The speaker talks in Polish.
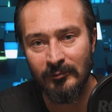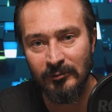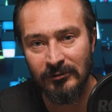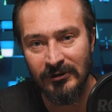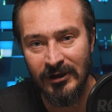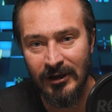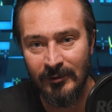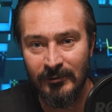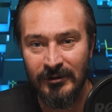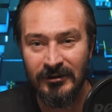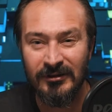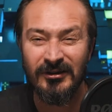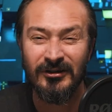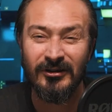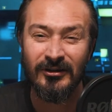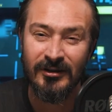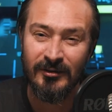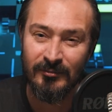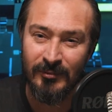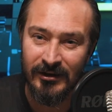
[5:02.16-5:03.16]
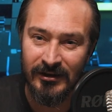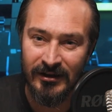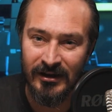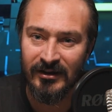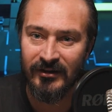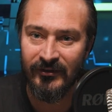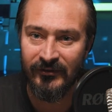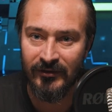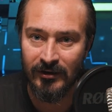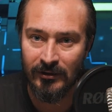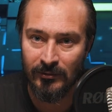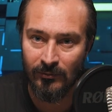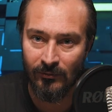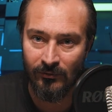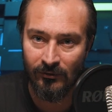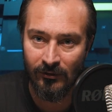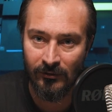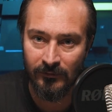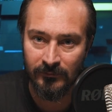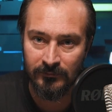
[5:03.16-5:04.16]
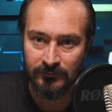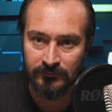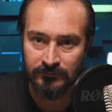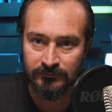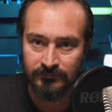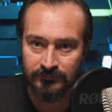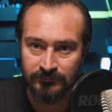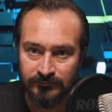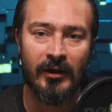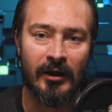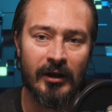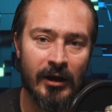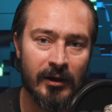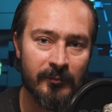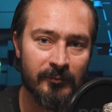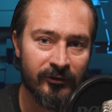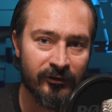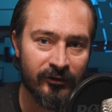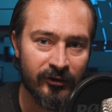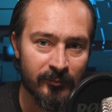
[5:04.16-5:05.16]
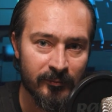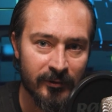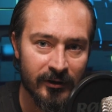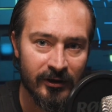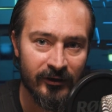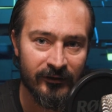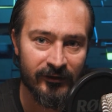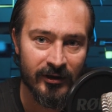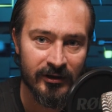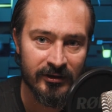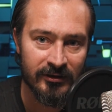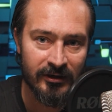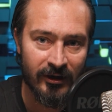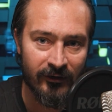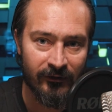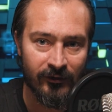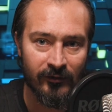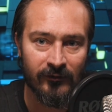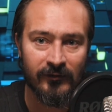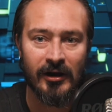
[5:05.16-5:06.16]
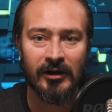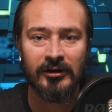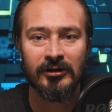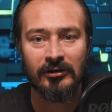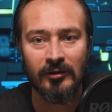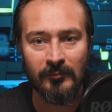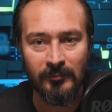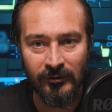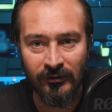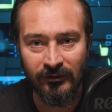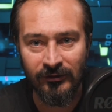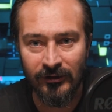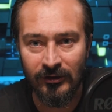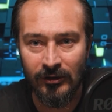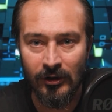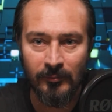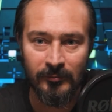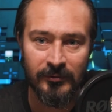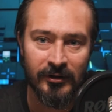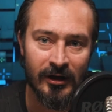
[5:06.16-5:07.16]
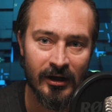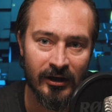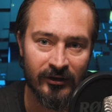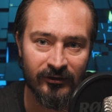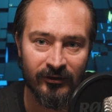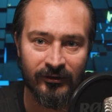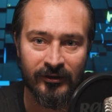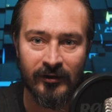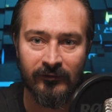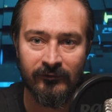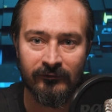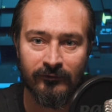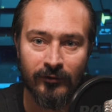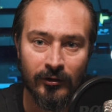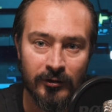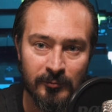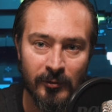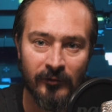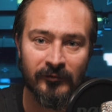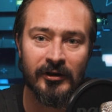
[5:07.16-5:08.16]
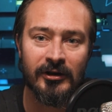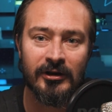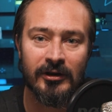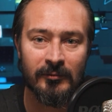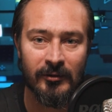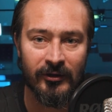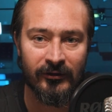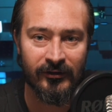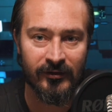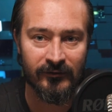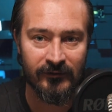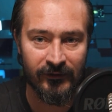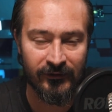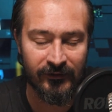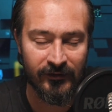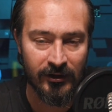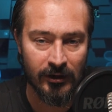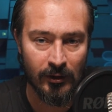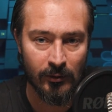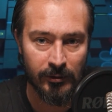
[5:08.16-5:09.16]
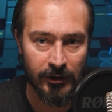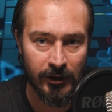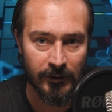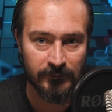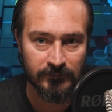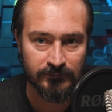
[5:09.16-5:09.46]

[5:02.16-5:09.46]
abonament, to chyba nie jest tak dużo. Jakbyście byli zainteresowani, to piszcie do mnie, a gdzieś tam w odpowiednie miejsce was skieruję.